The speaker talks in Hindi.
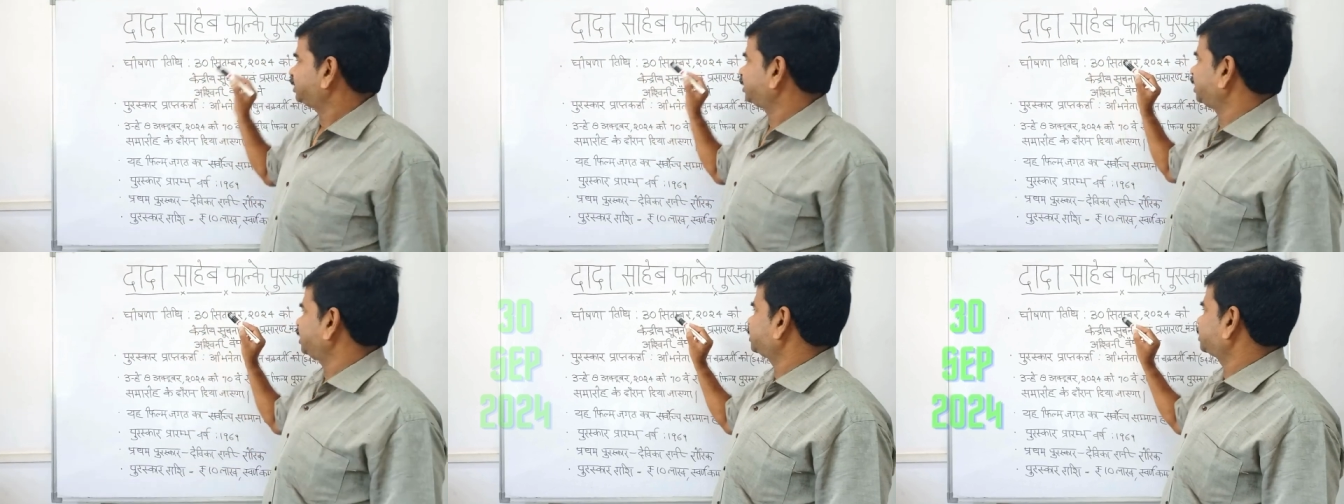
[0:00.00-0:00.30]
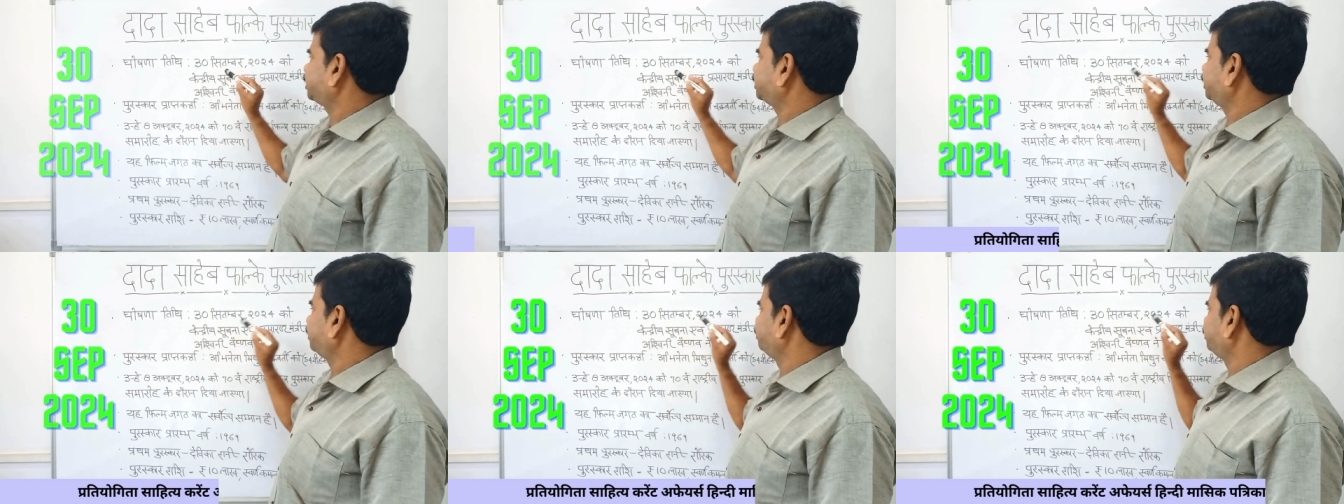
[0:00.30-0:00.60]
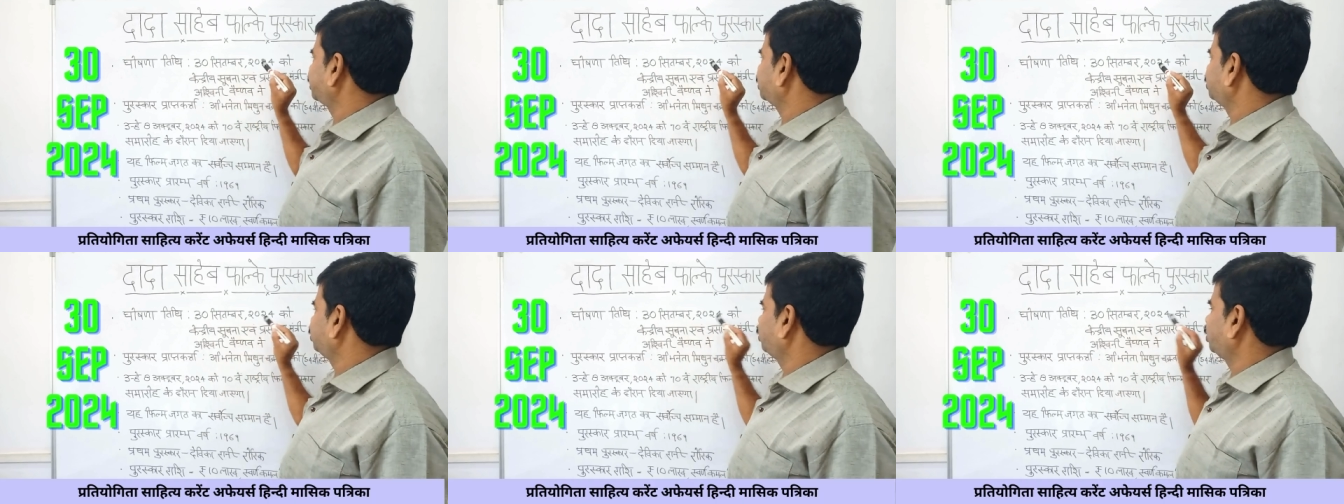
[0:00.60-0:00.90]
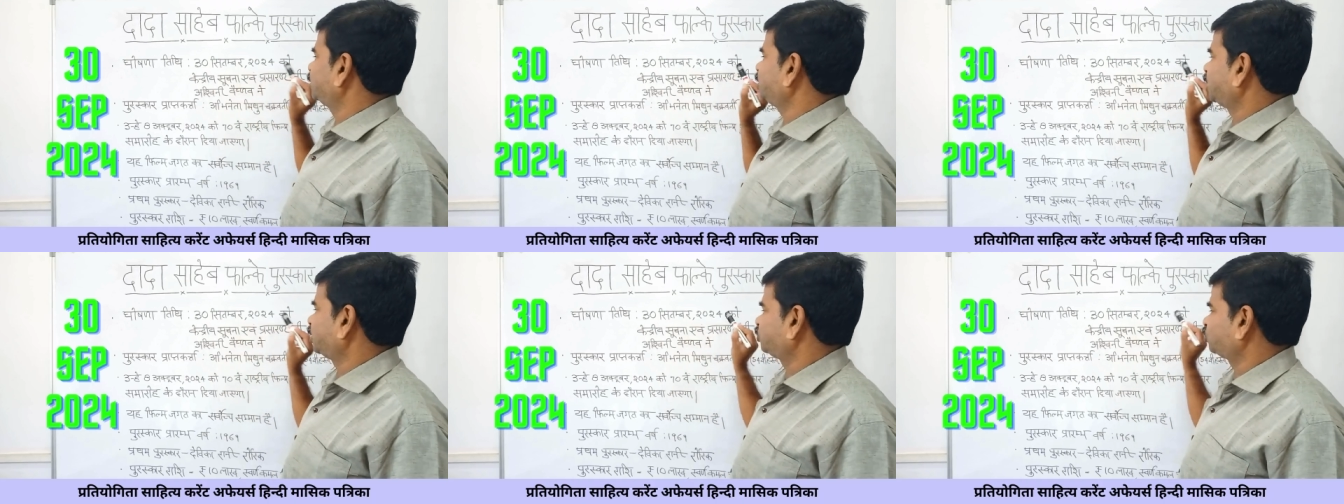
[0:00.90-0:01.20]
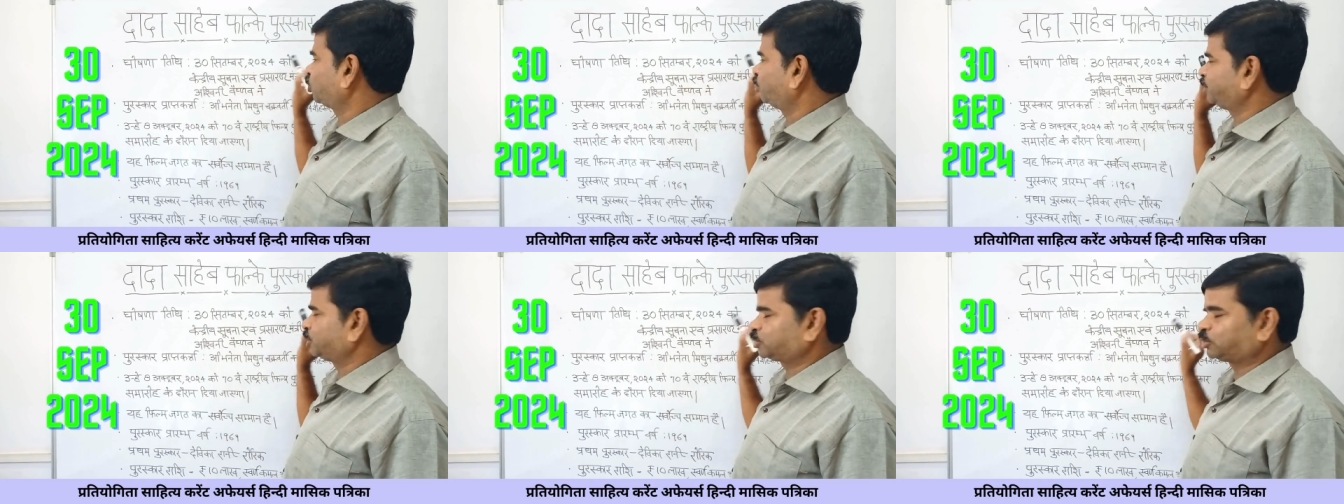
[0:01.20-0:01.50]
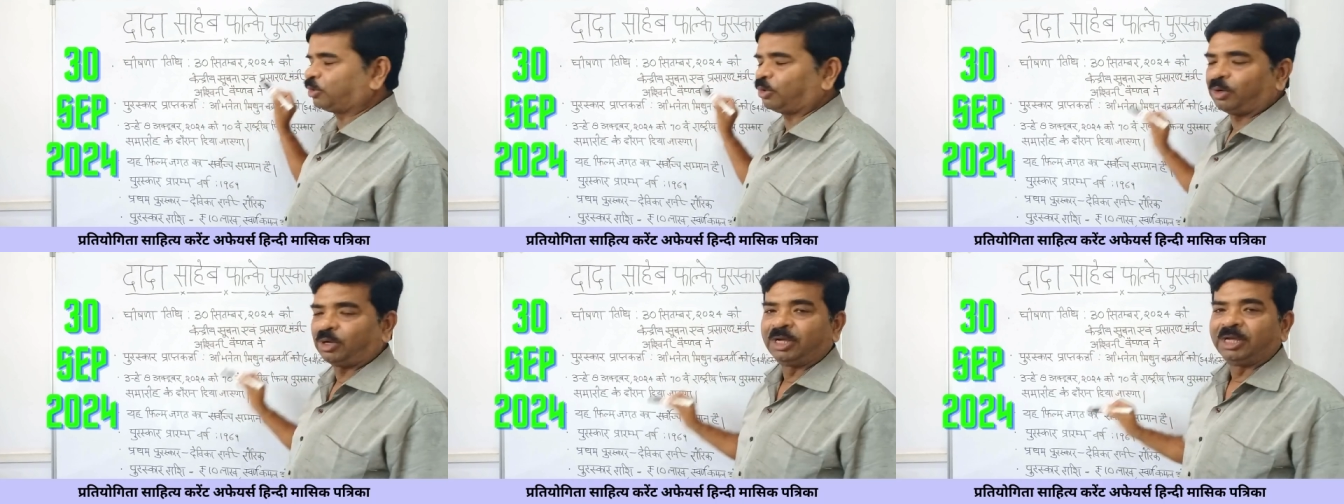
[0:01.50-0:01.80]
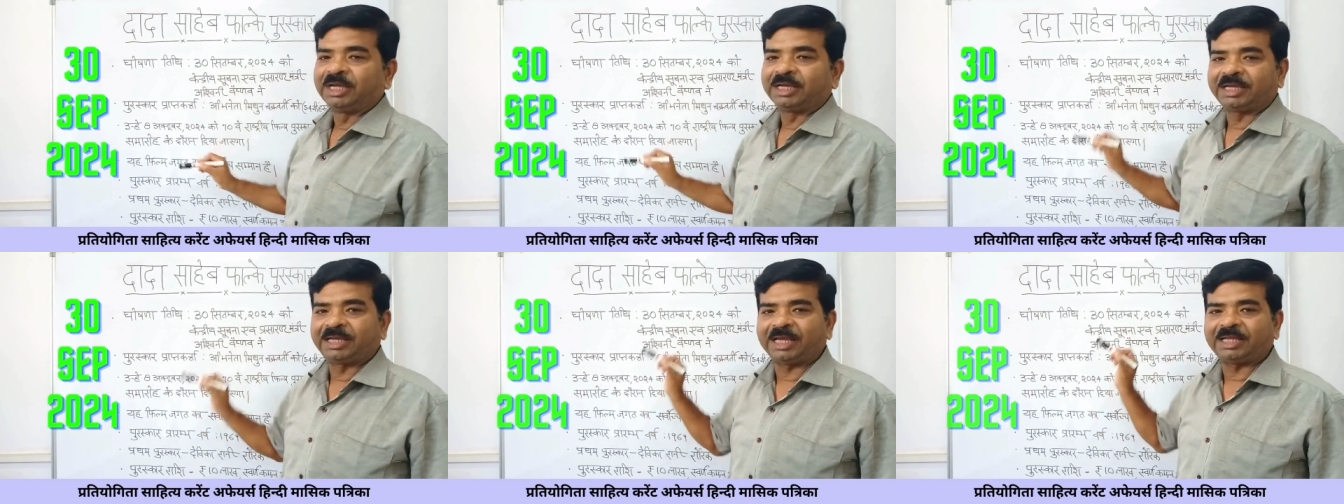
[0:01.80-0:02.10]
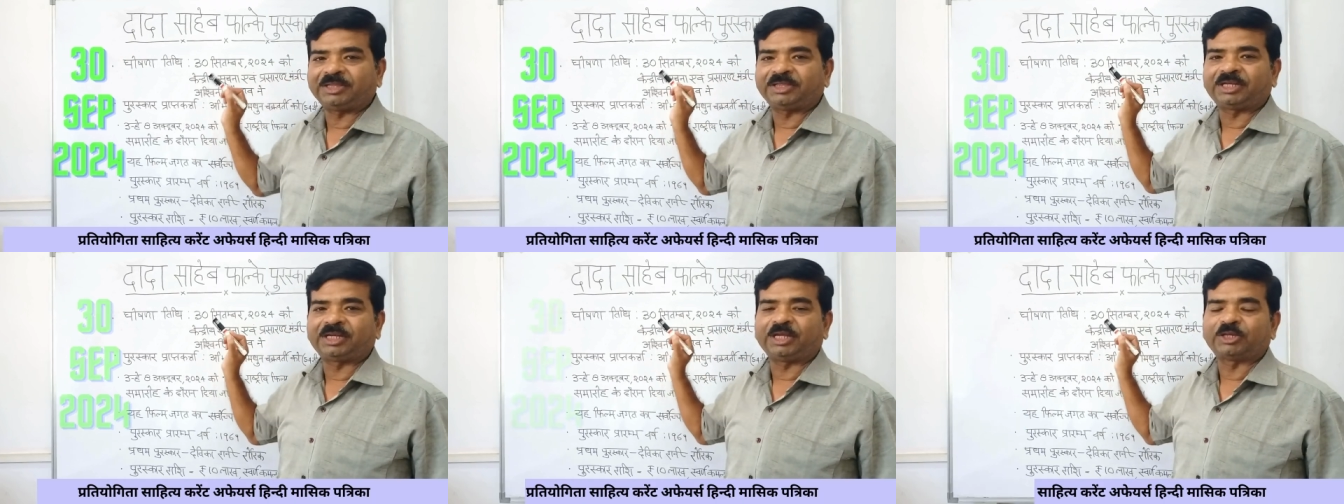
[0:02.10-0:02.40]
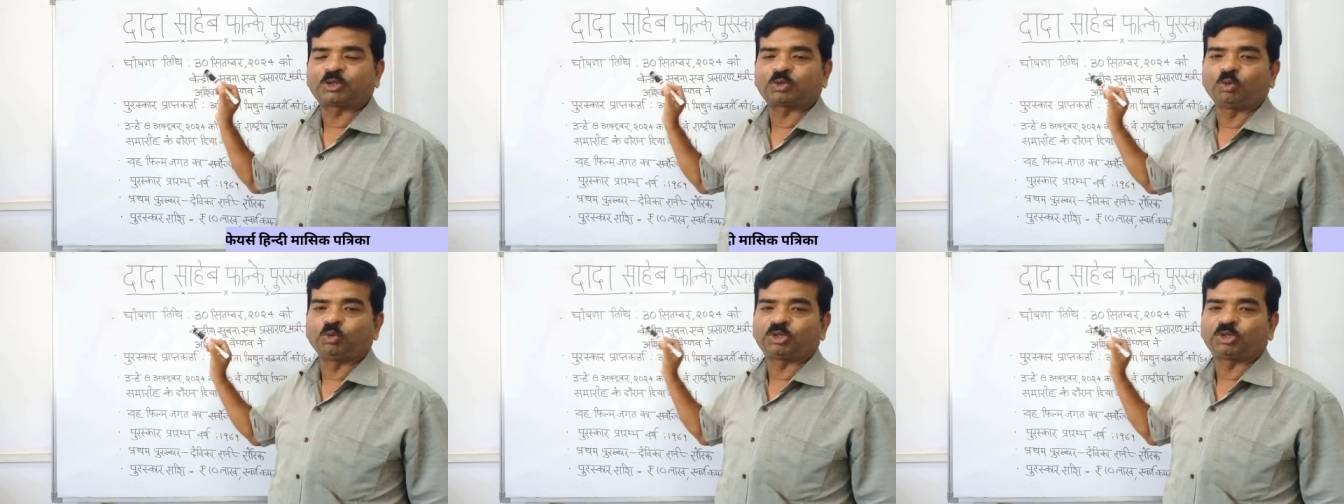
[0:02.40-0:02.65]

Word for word: 30 सितंबर 2024 को केंद्रीय